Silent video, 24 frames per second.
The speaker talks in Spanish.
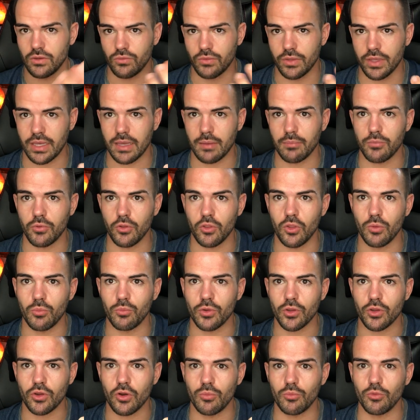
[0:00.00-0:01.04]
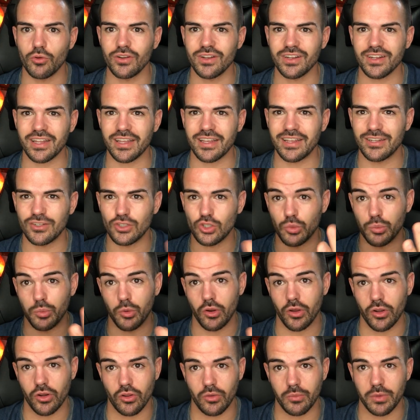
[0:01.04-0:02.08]
un ejemplo no muy común, que
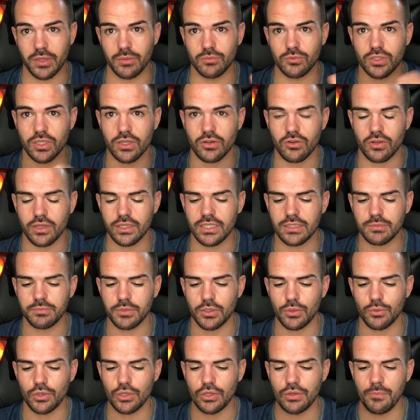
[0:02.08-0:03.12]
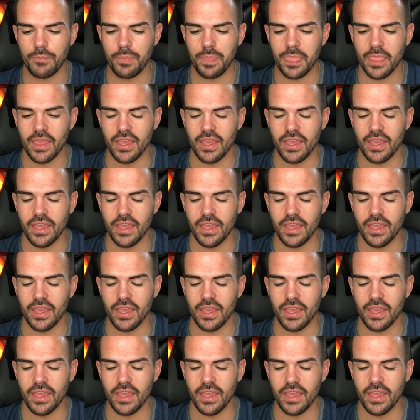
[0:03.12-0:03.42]
supongo que no comeréis muchas croquetas, pero bueno.